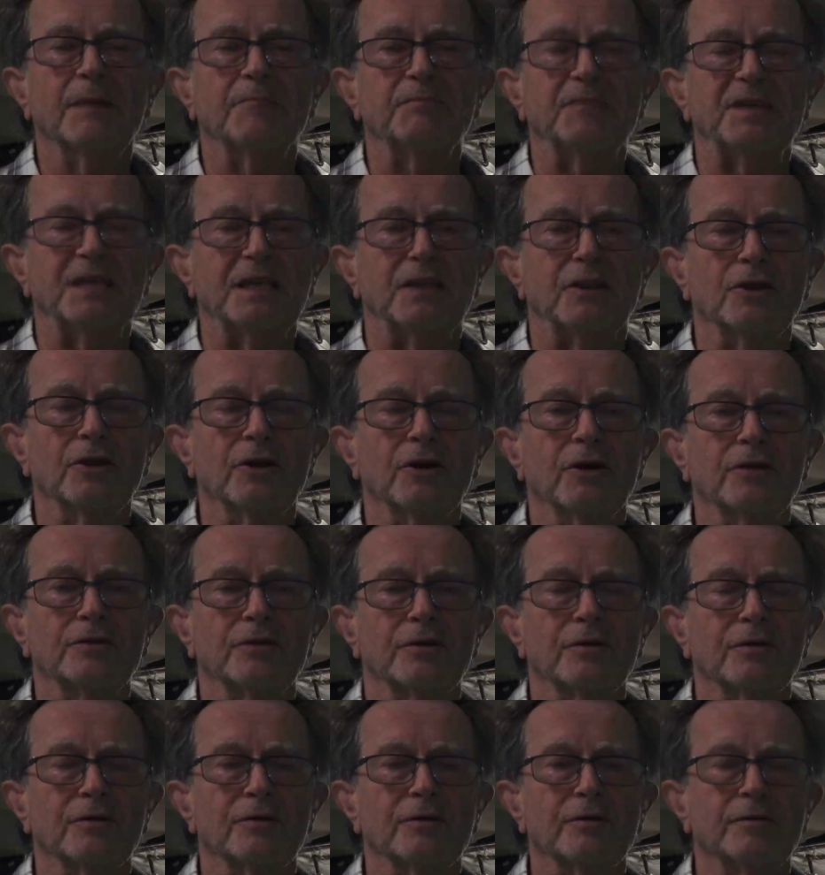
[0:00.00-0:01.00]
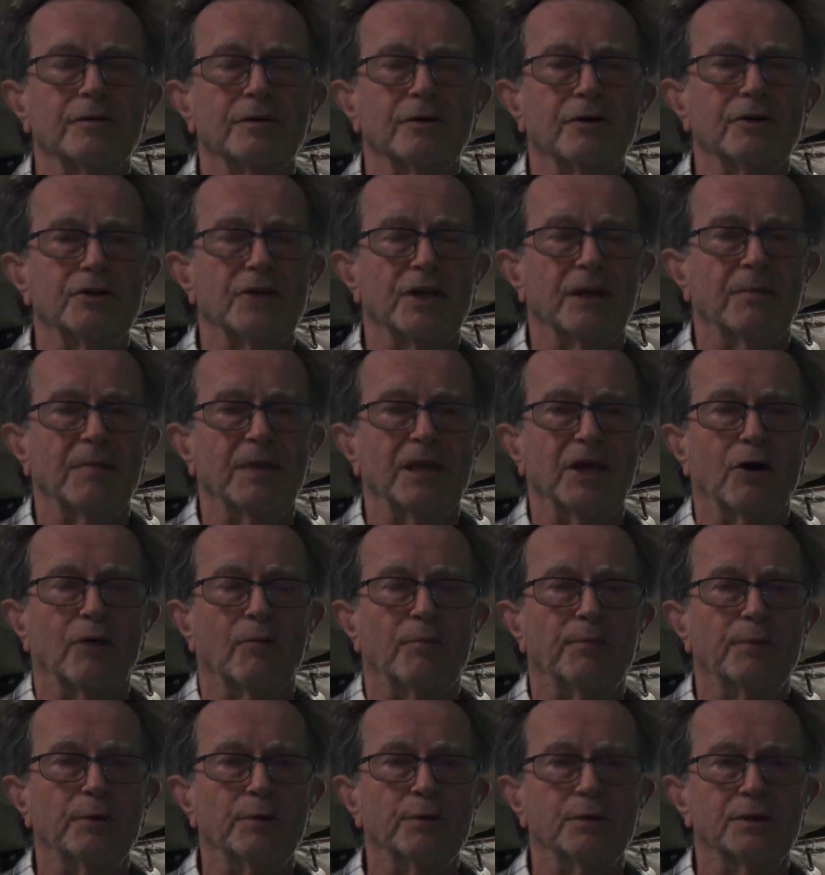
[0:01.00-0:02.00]
petites notes euh, que j'ai mis en
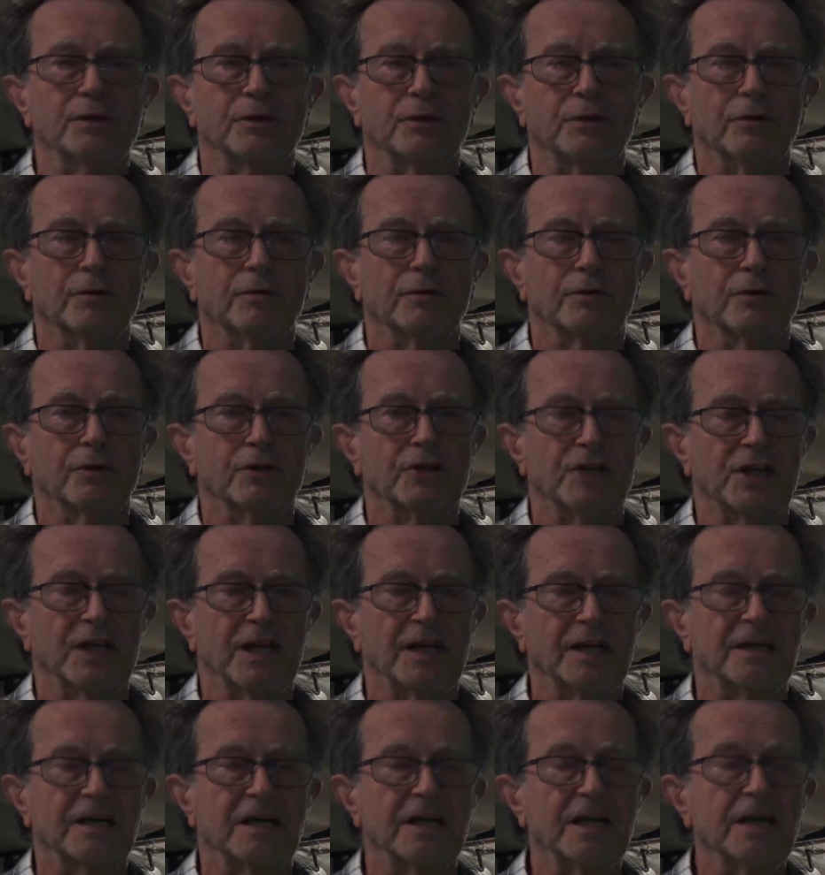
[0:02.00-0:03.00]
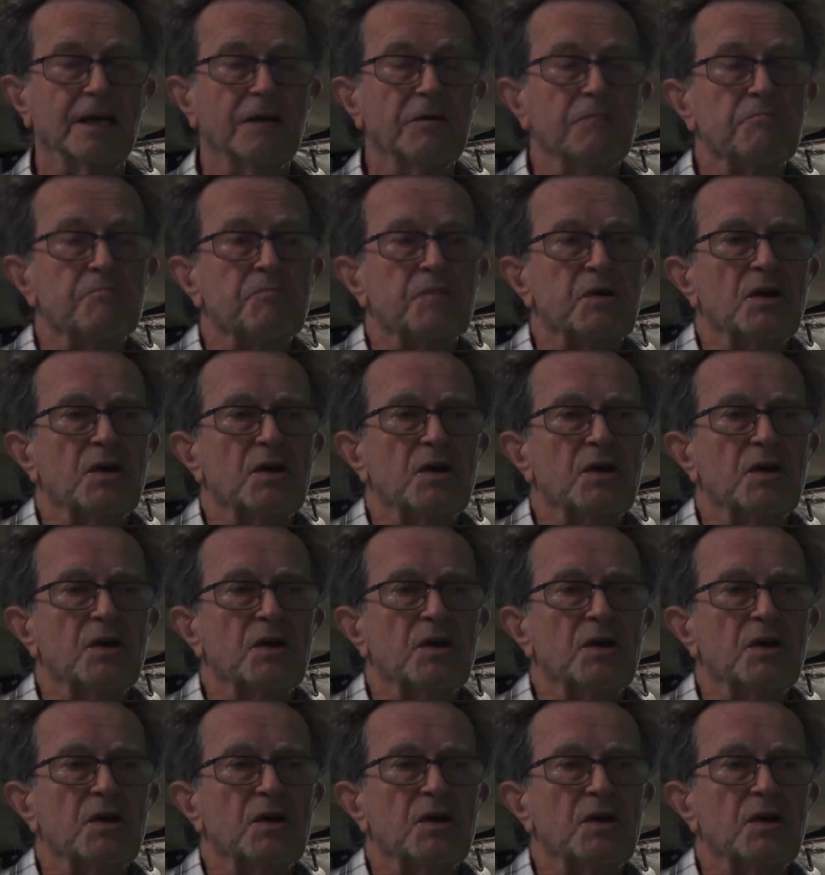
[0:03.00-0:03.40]
plus, euh, que j'ai écrit.